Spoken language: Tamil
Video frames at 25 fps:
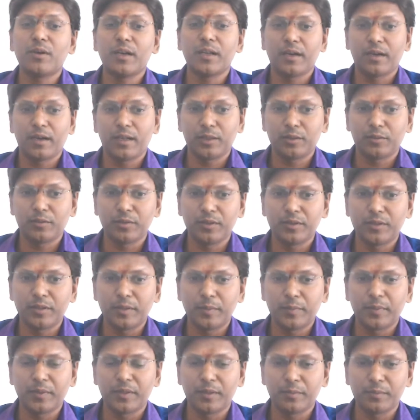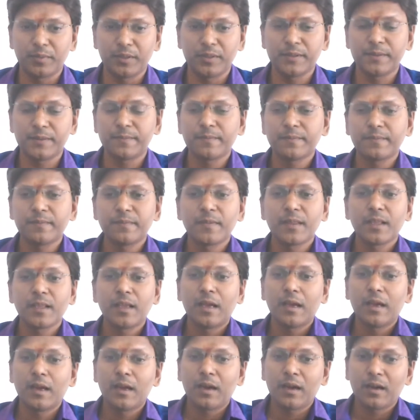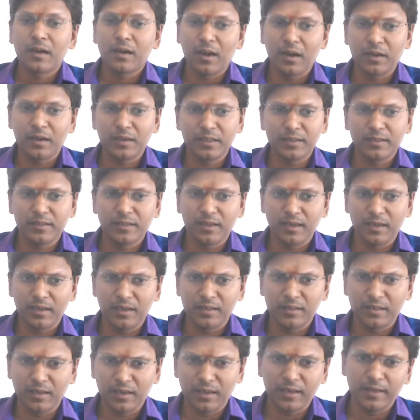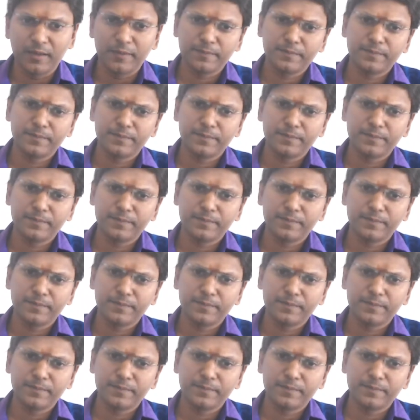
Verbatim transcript: அடைத்து வைத்திருப்பது என்பது நாட்டிற்கு நல்லதல்ல